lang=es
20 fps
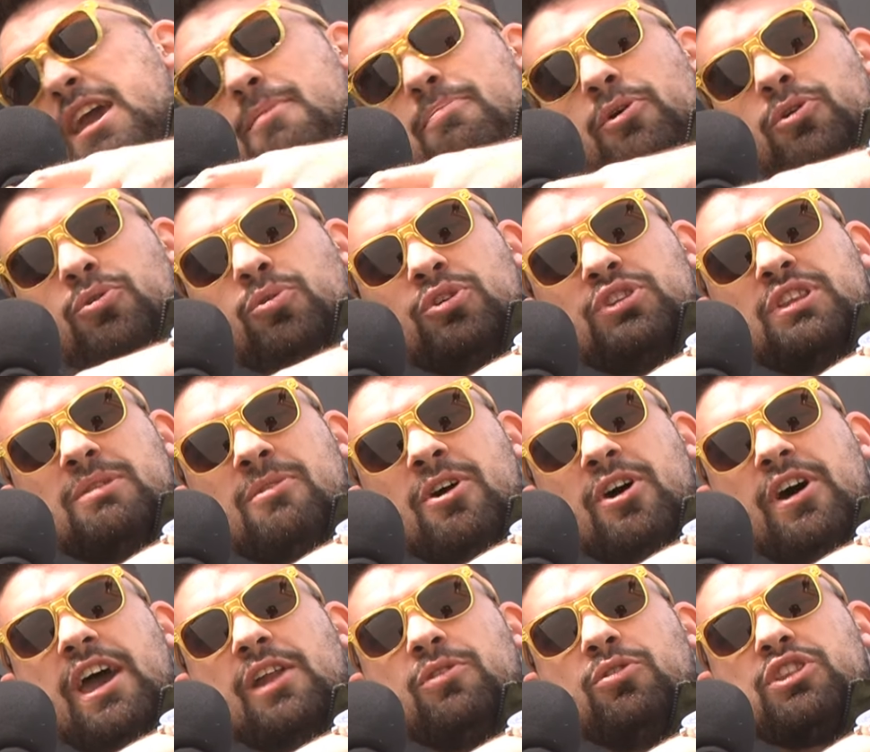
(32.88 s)
Y por
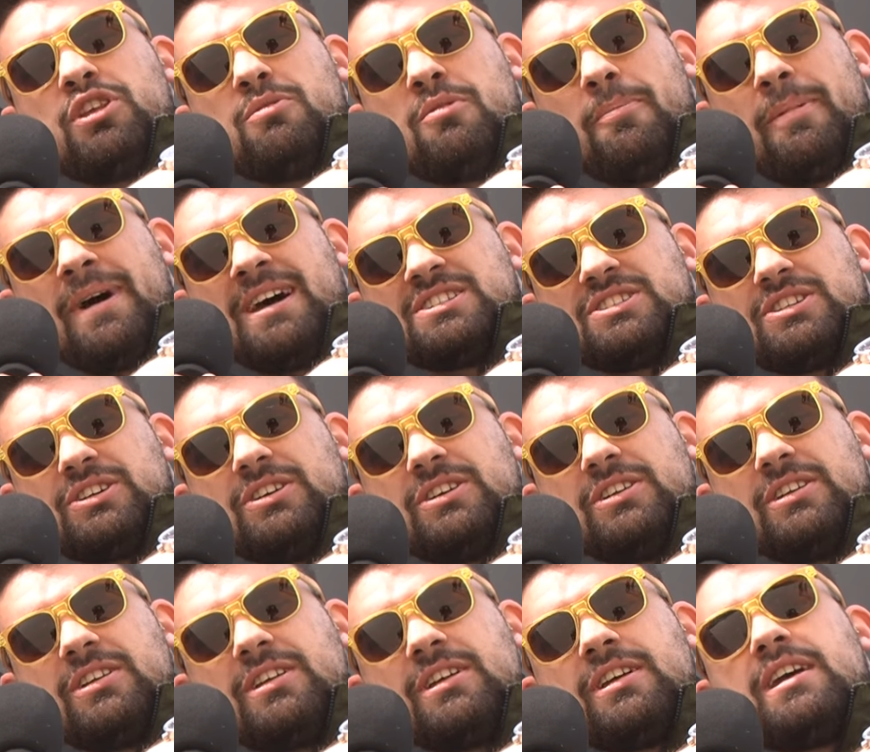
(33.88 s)
último, el último paso.
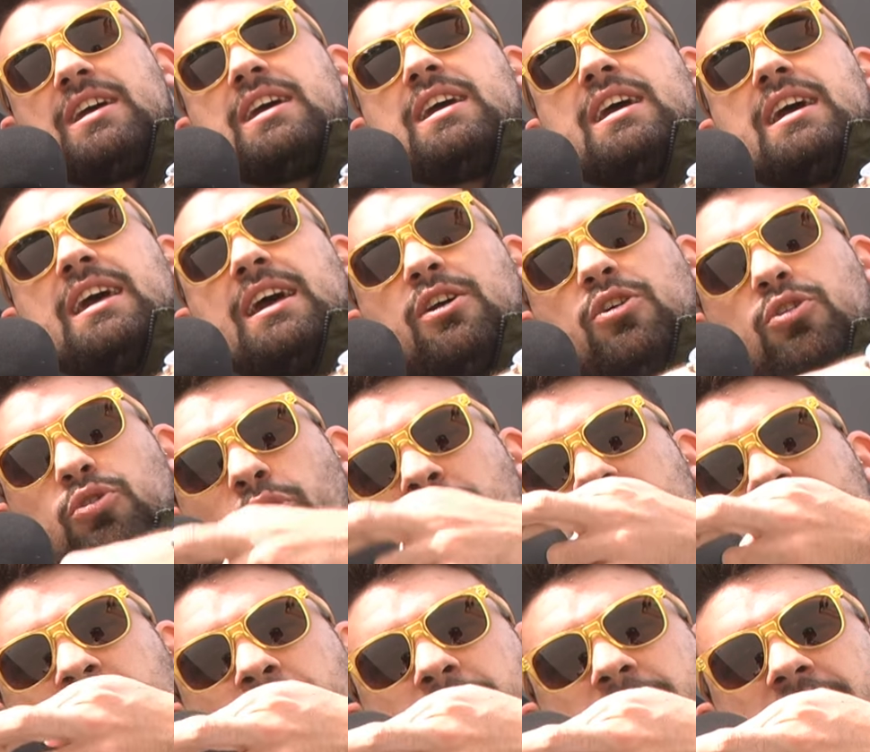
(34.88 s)

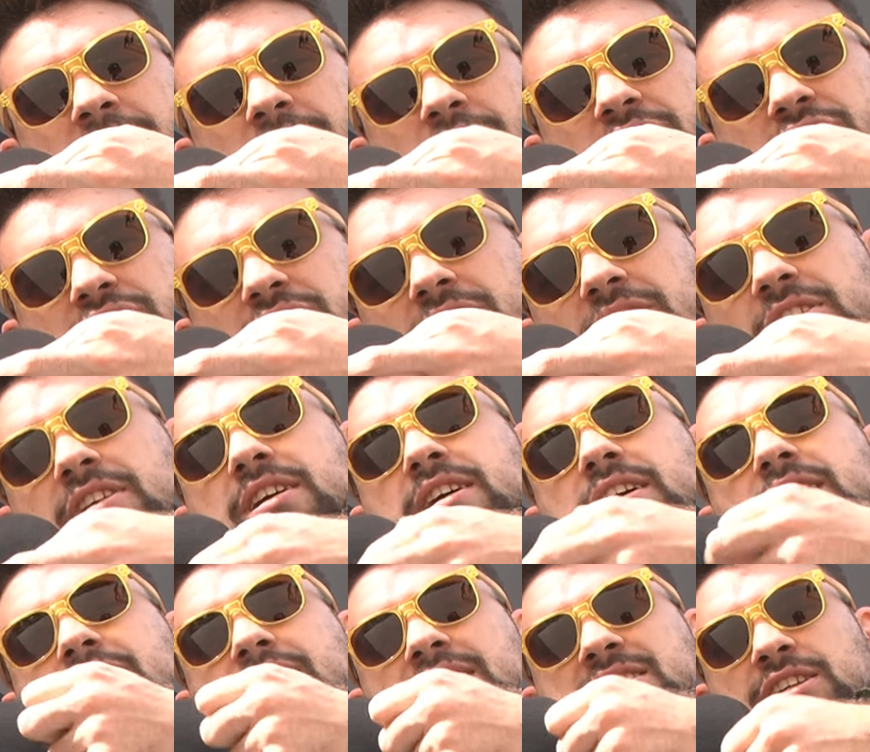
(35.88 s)
Cruza los dedos,
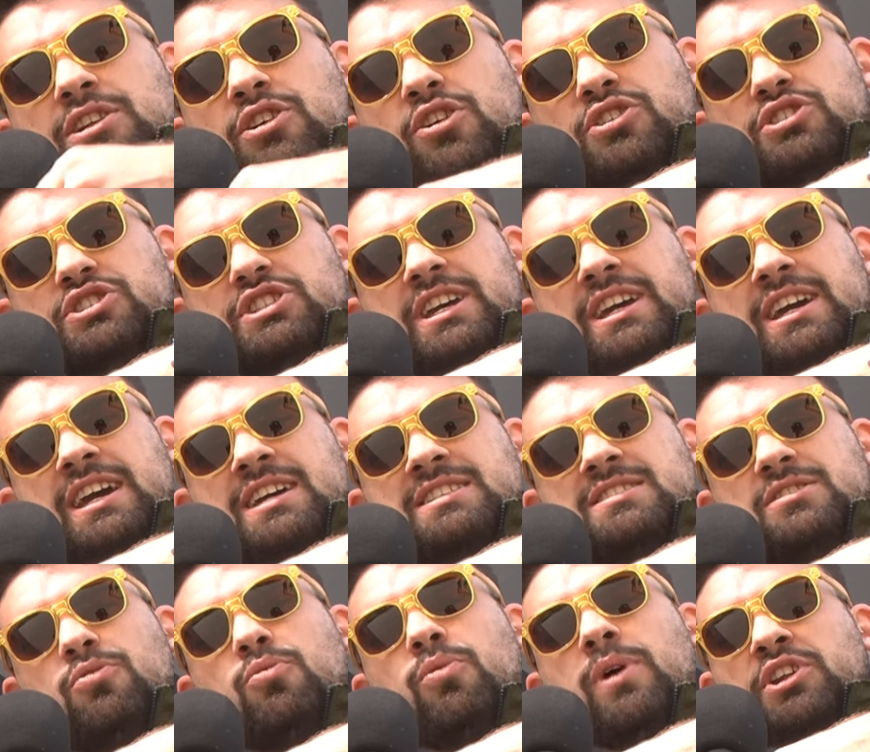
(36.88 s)
que si lo
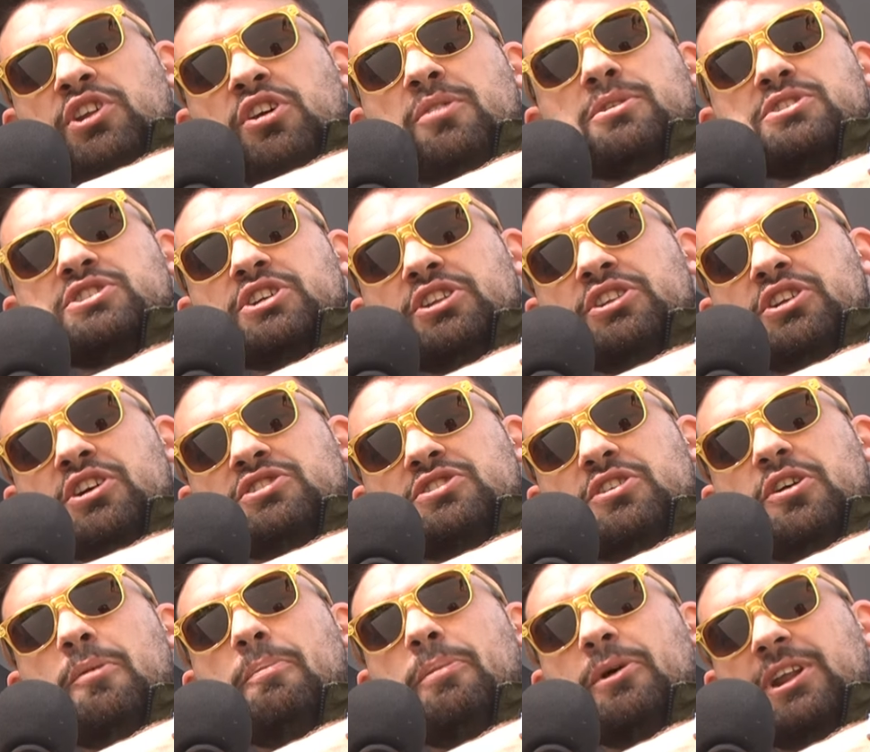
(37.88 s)
consigues, cuatro de
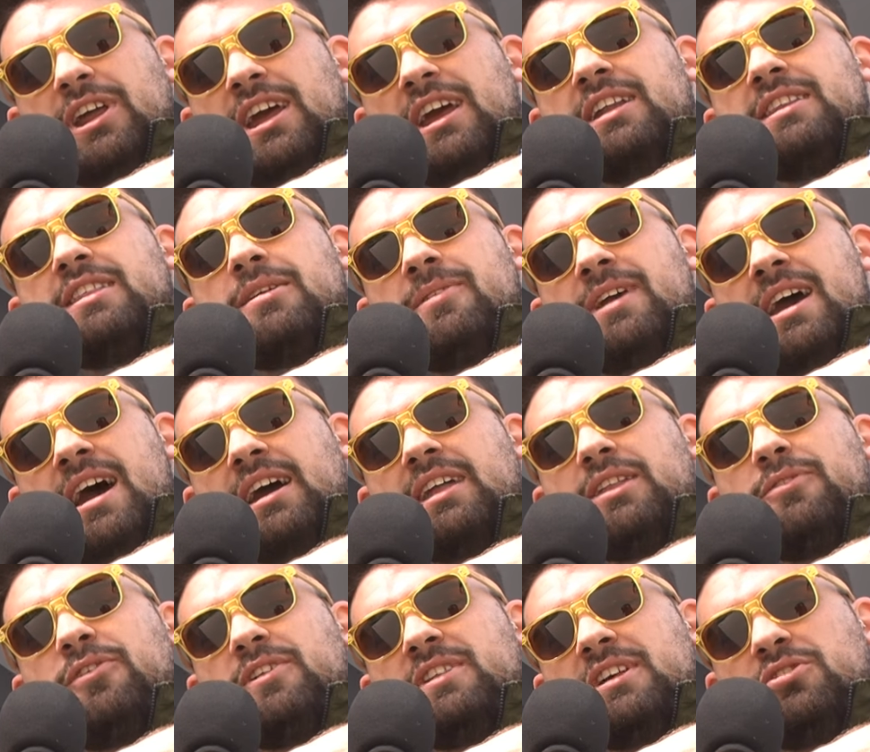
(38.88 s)
vosotros os podréis ir de viaje
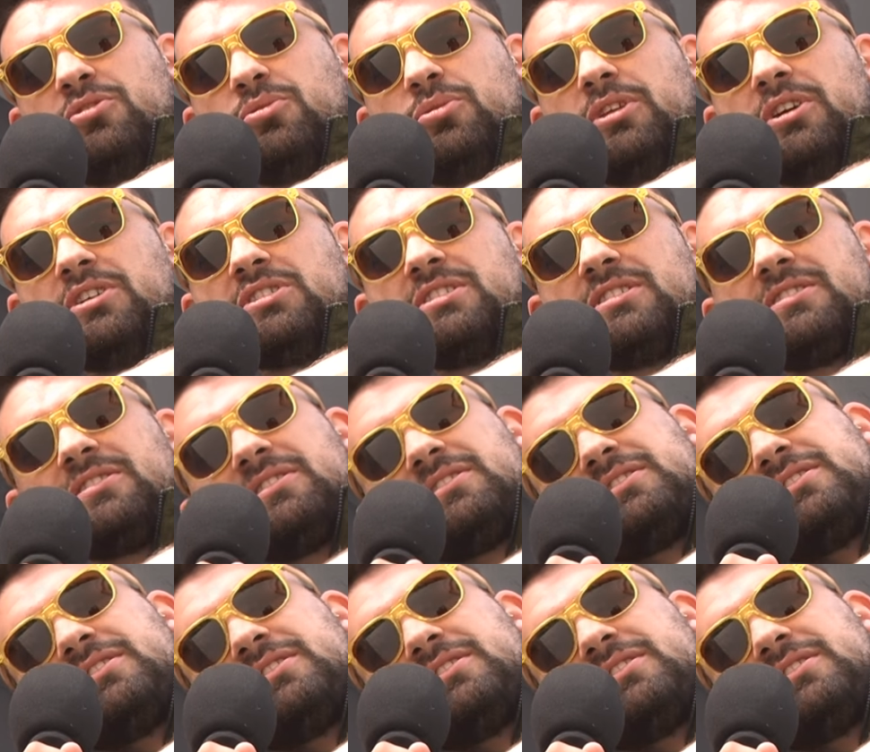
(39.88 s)
de fin de estudios.